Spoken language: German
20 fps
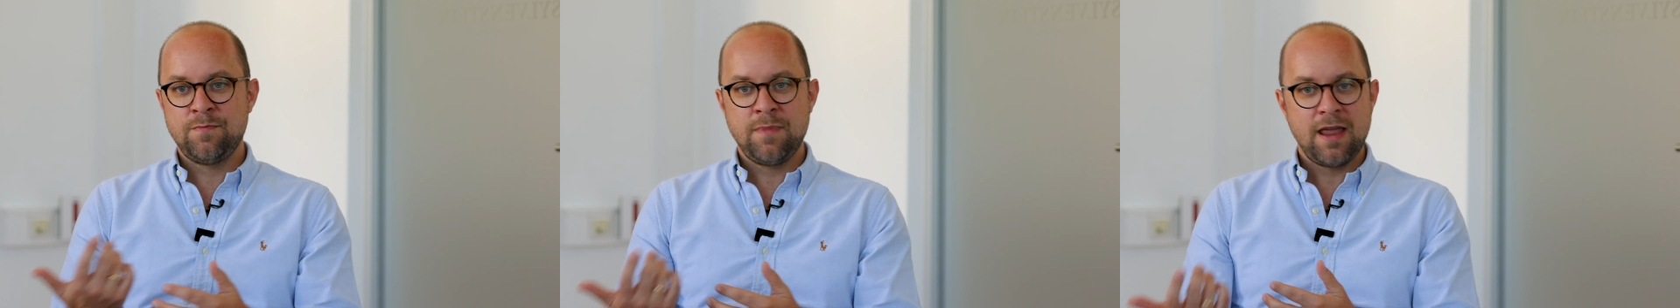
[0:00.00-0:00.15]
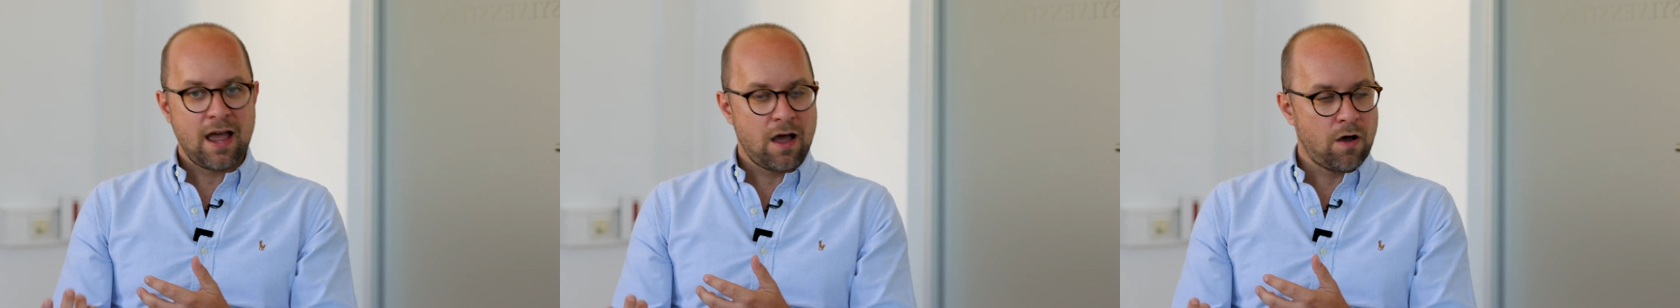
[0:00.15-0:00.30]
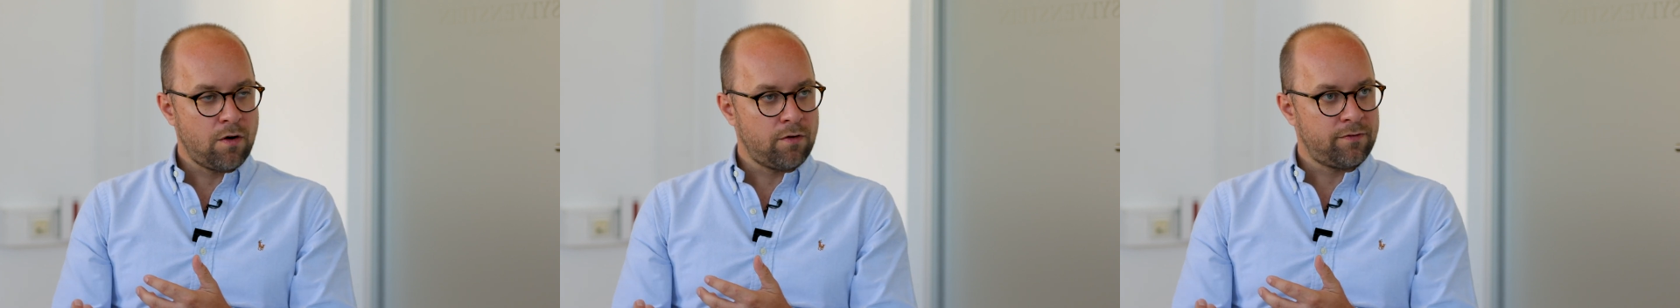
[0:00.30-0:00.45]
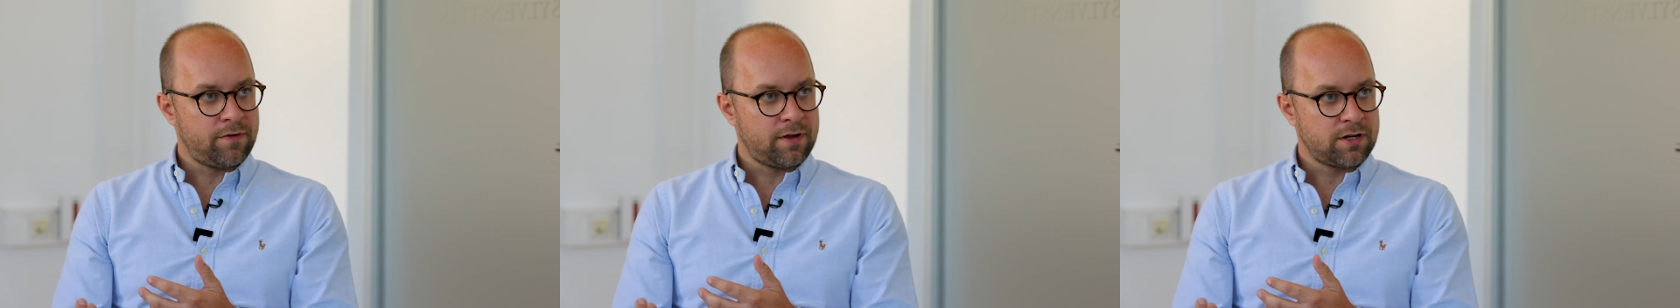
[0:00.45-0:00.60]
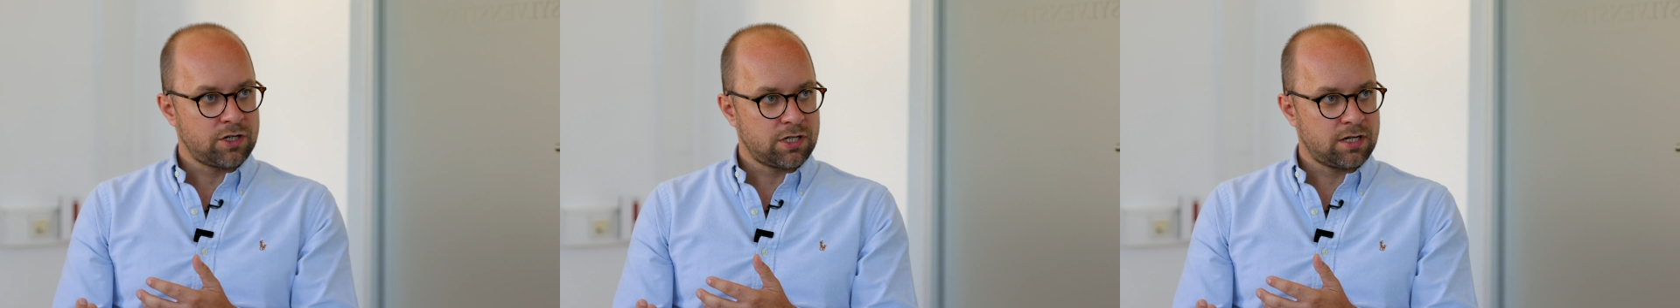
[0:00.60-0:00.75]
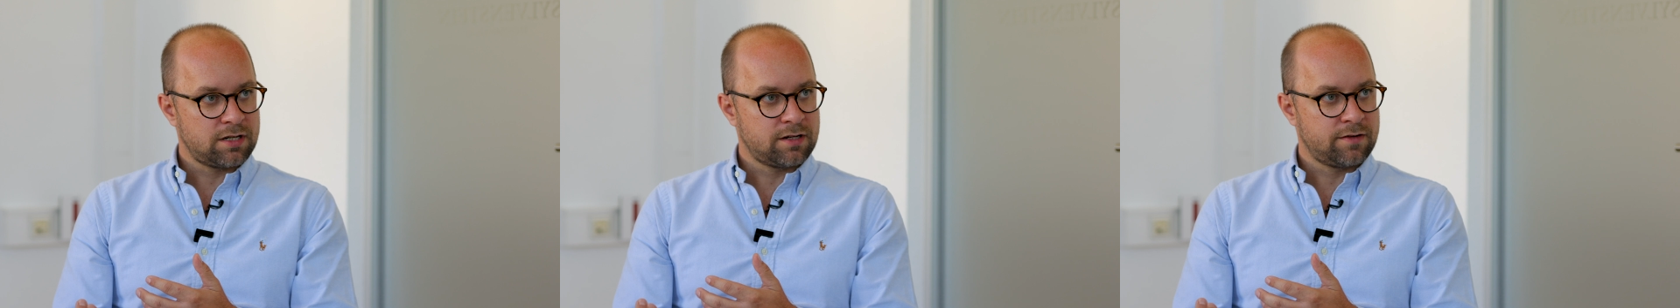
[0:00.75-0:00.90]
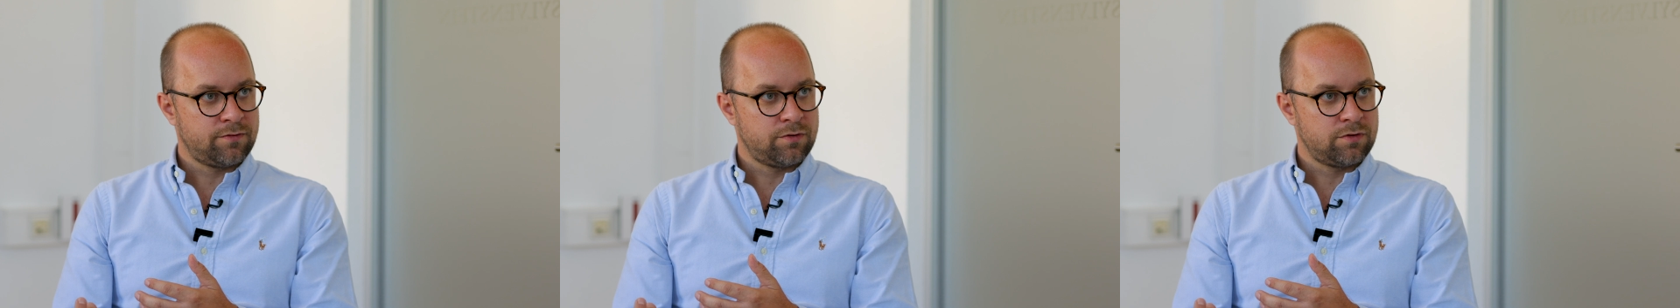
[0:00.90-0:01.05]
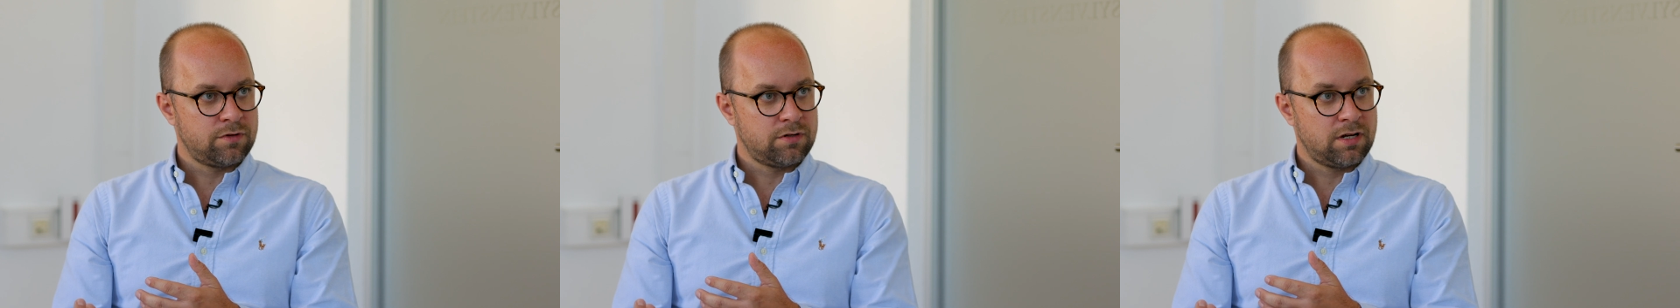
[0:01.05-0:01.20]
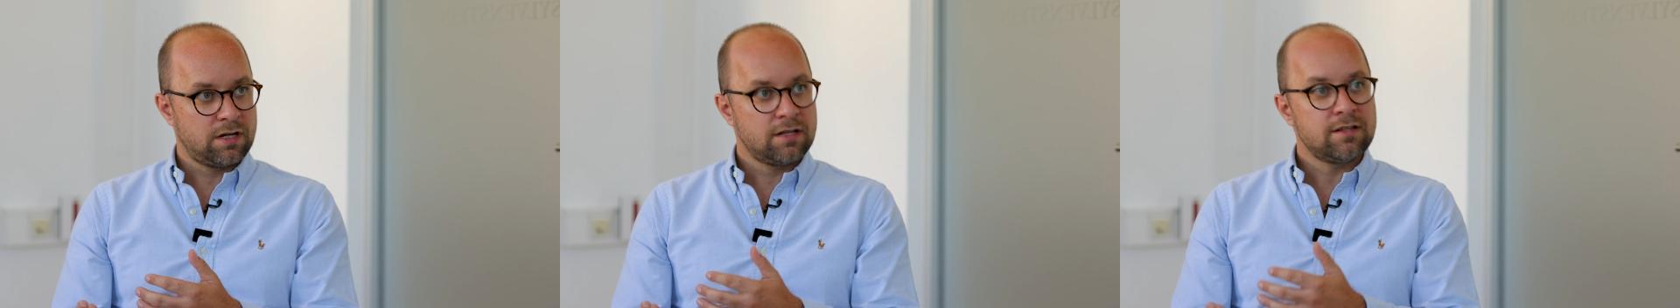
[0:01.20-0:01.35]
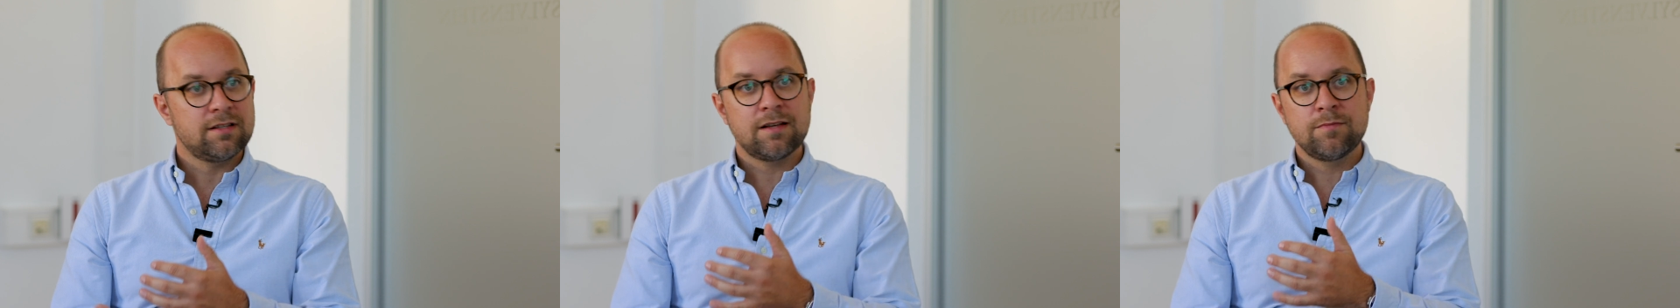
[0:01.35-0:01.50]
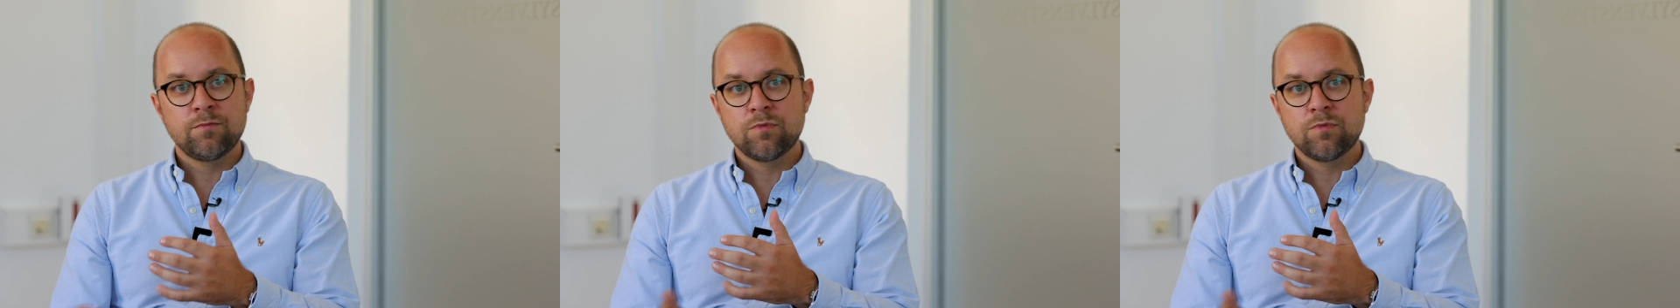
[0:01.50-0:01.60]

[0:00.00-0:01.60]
mehr Aufwand stattgefunden hat,